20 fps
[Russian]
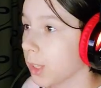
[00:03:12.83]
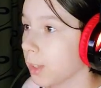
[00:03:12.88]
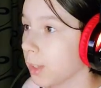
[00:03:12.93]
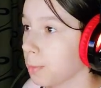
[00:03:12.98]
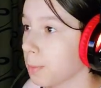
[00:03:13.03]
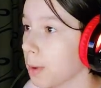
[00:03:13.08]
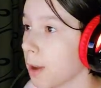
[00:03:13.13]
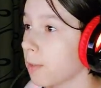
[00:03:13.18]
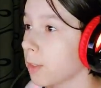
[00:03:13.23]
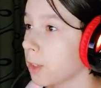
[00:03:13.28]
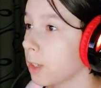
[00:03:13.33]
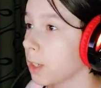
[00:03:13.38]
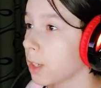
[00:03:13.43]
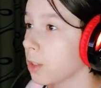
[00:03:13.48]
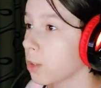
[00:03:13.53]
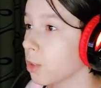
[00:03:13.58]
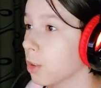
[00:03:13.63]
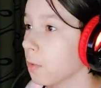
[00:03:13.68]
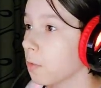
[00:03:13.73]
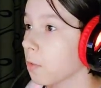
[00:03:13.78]
на спавн
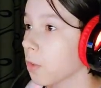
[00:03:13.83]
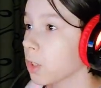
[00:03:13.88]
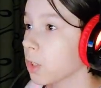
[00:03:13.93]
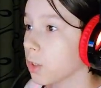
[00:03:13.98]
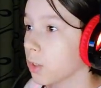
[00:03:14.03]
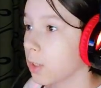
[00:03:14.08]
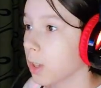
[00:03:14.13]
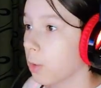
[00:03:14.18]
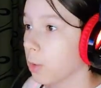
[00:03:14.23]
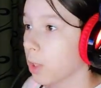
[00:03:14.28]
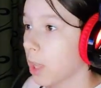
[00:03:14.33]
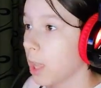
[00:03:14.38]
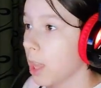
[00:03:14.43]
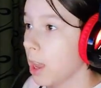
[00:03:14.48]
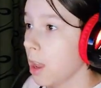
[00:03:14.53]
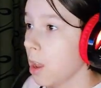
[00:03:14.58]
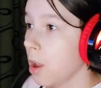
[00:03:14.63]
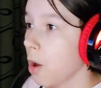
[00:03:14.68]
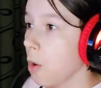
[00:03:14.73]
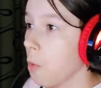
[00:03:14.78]
и идем вот сюда, вот,
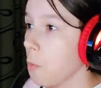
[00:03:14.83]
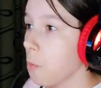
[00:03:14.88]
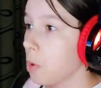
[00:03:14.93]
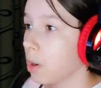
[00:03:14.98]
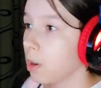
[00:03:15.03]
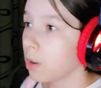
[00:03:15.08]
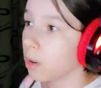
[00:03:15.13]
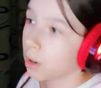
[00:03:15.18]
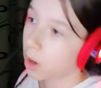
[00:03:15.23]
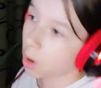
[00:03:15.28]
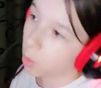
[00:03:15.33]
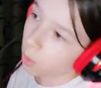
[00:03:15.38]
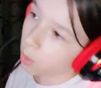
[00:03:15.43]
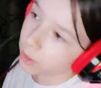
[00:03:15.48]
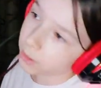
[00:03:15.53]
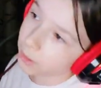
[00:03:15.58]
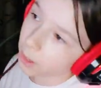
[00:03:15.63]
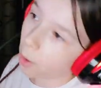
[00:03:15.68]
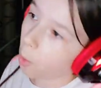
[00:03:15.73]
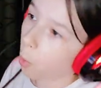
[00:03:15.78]
в
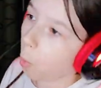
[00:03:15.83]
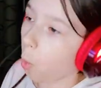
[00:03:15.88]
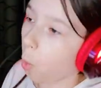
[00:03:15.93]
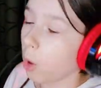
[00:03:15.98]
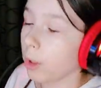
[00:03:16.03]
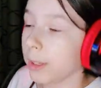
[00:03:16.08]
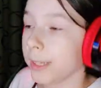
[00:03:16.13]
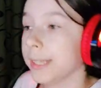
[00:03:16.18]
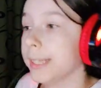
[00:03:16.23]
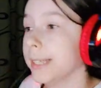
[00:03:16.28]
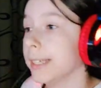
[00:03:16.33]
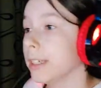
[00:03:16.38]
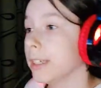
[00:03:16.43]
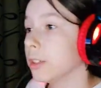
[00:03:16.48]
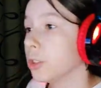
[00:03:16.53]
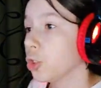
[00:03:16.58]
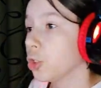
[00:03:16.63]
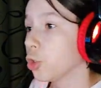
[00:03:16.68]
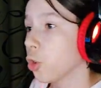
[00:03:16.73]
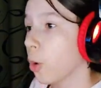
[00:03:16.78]
какой-то
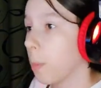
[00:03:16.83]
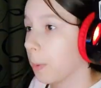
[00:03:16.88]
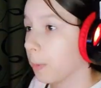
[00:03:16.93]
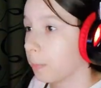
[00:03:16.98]
олд-шоп.